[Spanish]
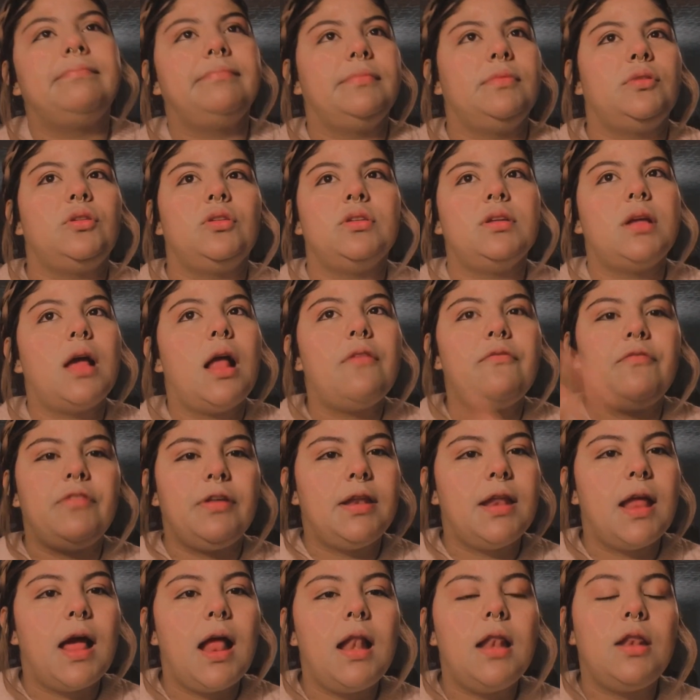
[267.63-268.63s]
Entonces al
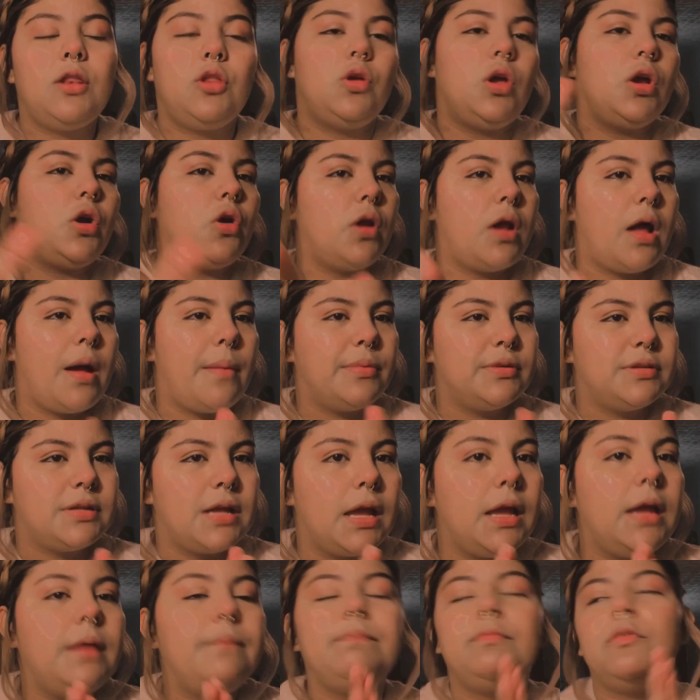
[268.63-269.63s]
final no decorábamos
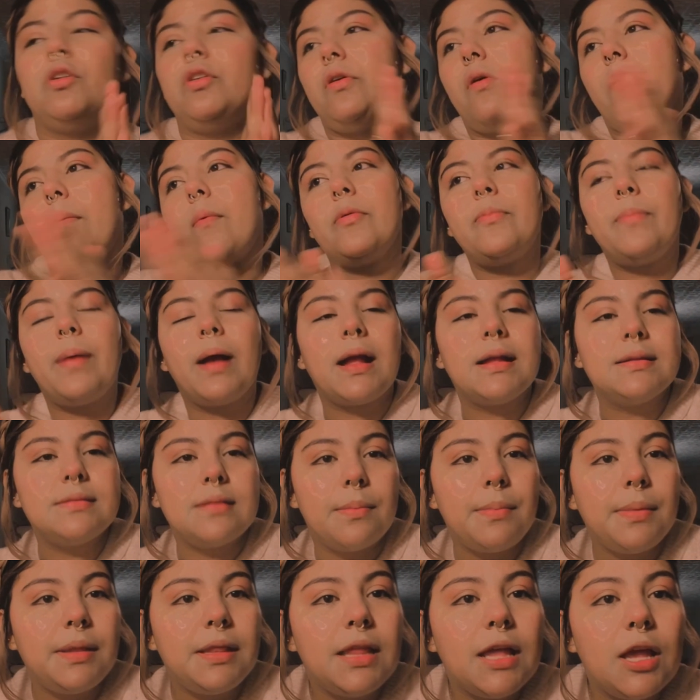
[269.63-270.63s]
ahí, nos íbamos para
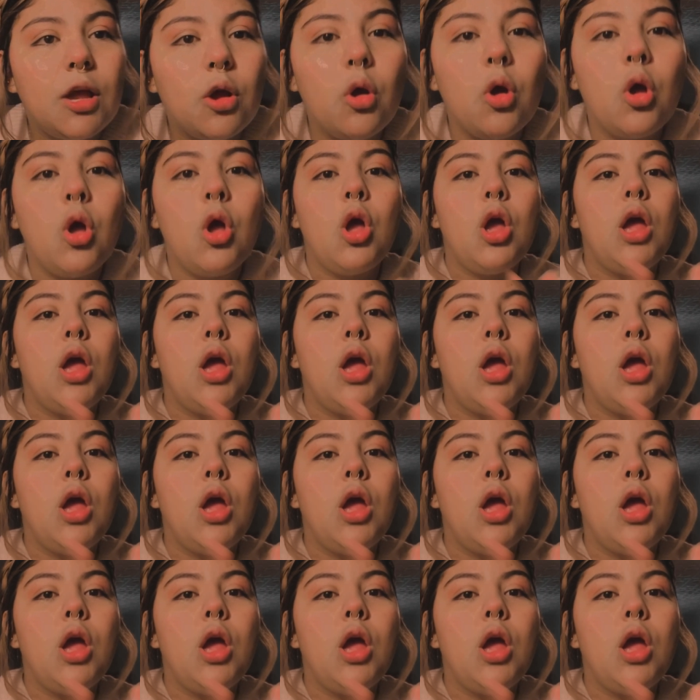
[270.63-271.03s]
casa de mi tío